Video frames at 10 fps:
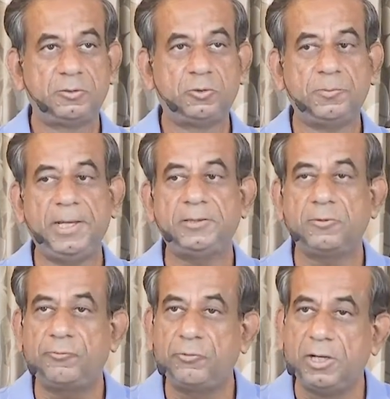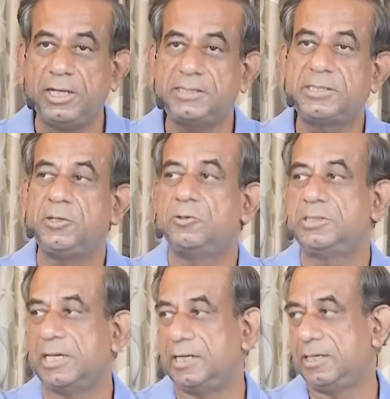तुम्हें तो फुलनेस की ओर
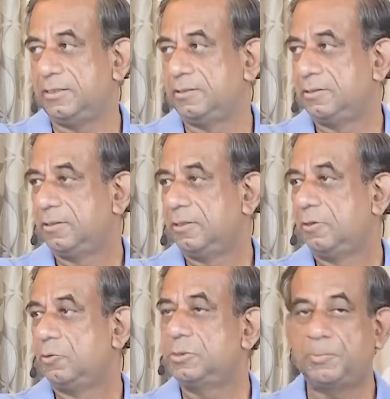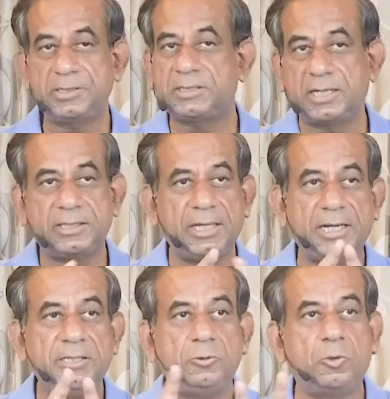जाना है स्पष्ट करते हैं
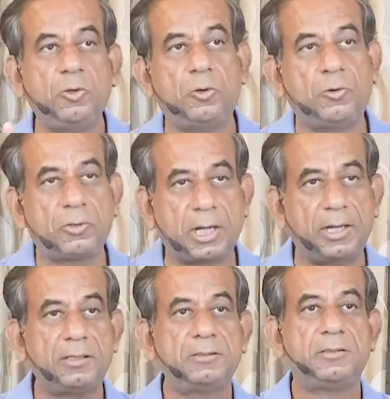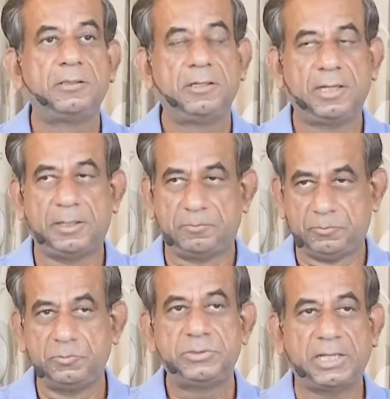यानी दो लोगों का अब
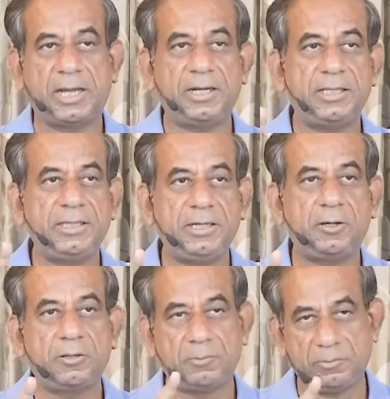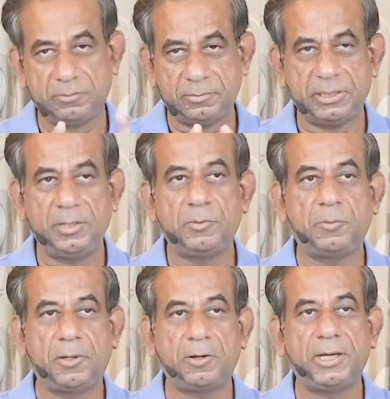सहाना दी और दिलीप
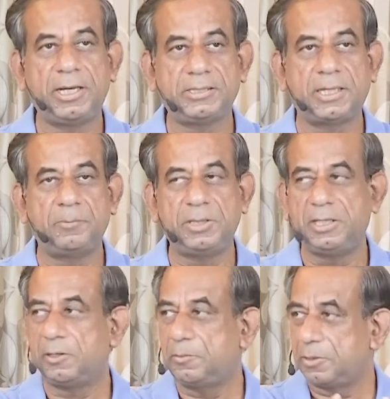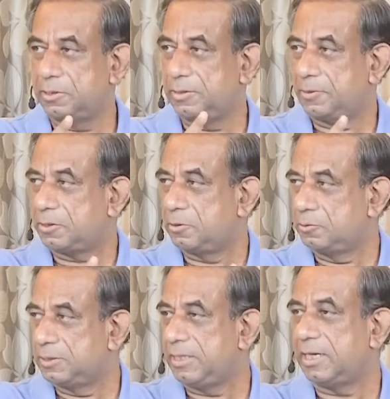कुमार रॉय एग्जाम्पल दे रहा हूँ बिकॉज देवर
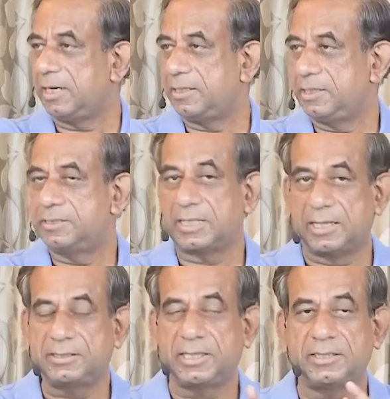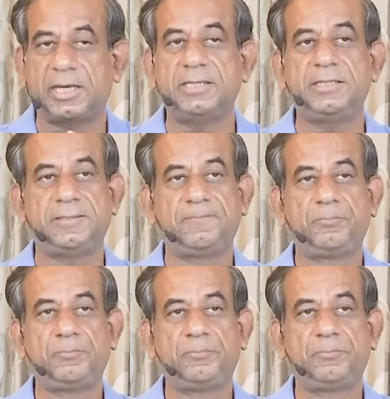क्लोजली कनेक्टेड साथ साथ आए थे